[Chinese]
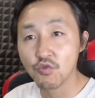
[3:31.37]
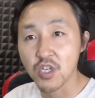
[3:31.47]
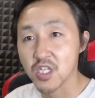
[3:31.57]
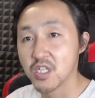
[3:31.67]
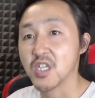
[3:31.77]
做
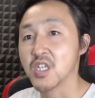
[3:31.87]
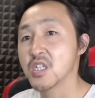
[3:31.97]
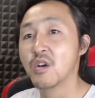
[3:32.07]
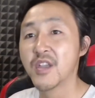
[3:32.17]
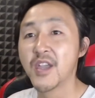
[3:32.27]
实体
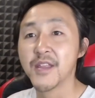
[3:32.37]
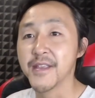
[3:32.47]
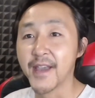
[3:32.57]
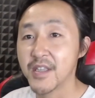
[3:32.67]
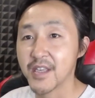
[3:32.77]
制造业的，
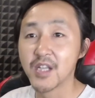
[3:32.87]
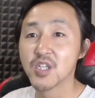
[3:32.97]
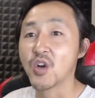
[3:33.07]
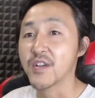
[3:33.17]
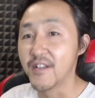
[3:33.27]
你你还
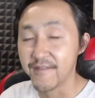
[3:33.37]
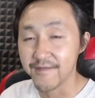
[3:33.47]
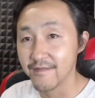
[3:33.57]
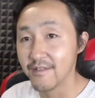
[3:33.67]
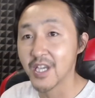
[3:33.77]
是搞一些
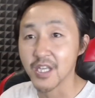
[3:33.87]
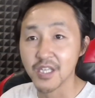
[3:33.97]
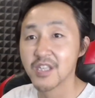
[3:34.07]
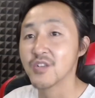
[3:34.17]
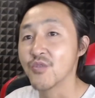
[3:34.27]
服务业的、
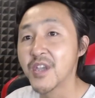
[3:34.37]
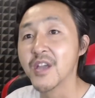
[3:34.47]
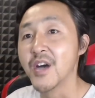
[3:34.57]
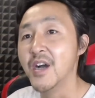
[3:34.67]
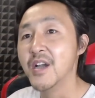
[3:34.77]
金融
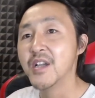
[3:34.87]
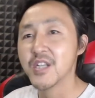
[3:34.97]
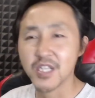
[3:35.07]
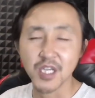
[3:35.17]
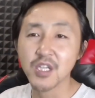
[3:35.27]
业的，
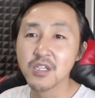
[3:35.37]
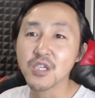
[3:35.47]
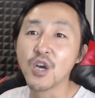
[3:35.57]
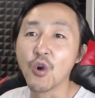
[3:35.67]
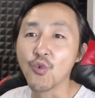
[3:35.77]
谁的日子
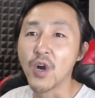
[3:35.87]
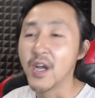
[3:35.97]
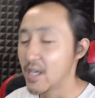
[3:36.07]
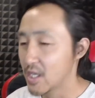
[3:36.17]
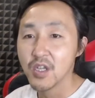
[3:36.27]
好过？
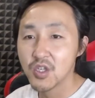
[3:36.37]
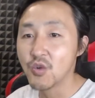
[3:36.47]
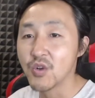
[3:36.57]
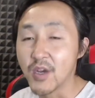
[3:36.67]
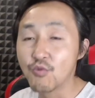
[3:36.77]

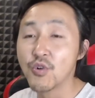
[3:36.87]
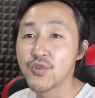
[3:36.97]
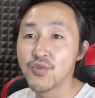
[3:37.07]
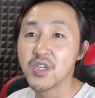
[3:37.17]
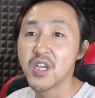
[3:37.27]
就连过
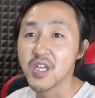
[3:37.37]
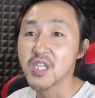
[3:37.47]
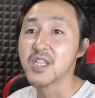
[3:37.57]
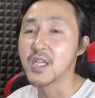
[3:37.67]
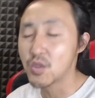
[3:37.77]
去一二
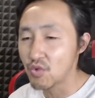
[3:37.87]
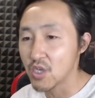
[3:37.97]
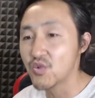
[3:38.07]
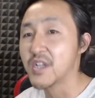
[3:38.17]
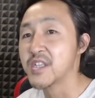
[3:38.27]
十年最
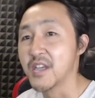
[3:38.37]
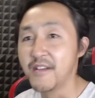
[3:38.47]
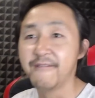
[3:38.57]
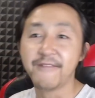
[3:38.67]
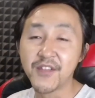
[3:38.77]
赚钱
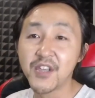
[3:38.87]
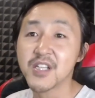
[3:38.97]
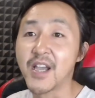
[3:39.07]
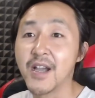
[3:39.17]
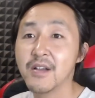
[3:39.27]
的房地
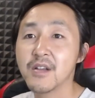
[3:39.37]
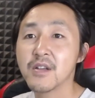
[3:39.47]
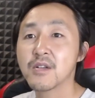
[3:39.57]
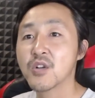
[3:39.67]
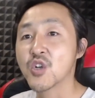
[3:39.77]
产，
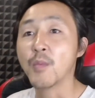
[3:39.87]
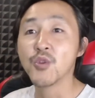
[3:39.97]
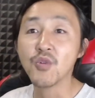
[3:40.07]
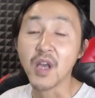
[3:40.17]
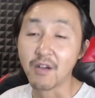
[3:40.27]
搞不
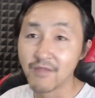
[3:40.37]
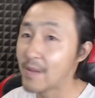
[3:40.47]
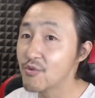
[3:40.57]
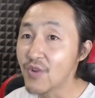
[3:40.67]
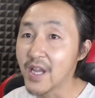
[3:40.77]
动了，
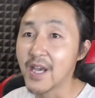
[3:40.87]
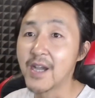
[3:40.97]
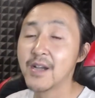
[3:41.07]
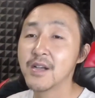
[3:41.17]
玩不转了，